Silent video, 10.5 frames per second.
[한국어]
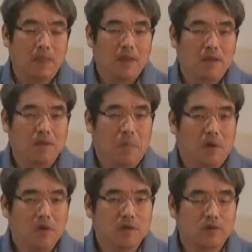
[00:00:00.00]
그
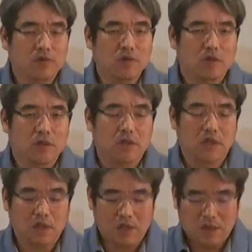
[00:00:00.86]
벌을 주는
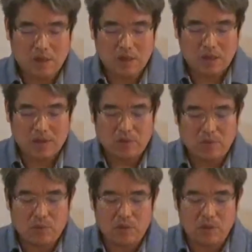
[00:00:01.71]
것이
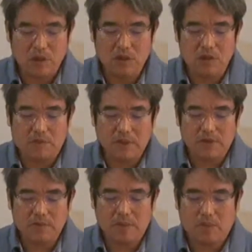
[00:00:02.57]
여러분 오늘 2절
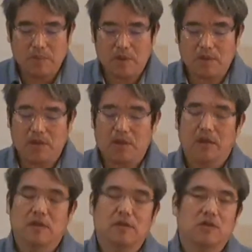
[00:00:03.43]
말씀에 보면
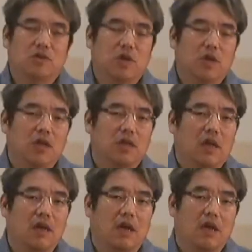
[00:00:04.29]
그 죄에
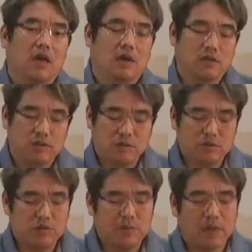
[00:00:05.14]
따라 그
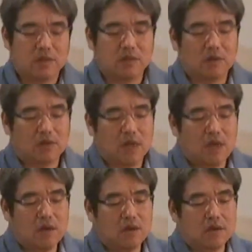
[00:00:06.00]
수를 맞춰서
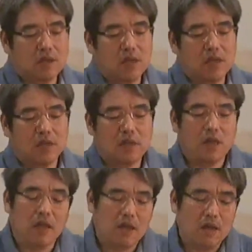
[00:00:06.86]
태형을
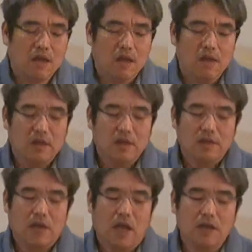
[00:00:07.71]
때리는데
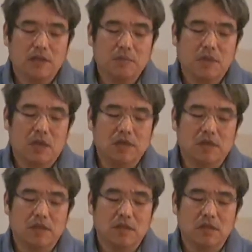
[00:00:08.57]

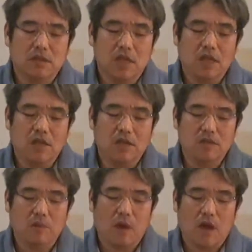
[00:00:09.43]
40까지는
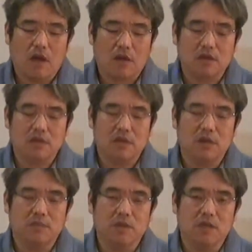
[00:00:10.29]
때리거니와 그것을
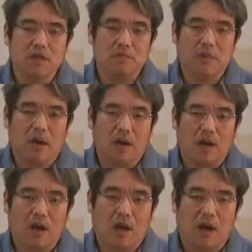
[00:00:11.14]
넘기지는
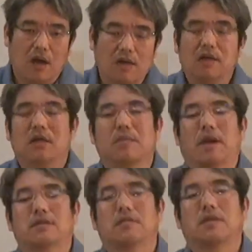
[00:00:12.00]
말아라 그렇게
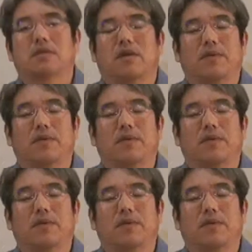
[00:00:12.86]
말씀하셔요.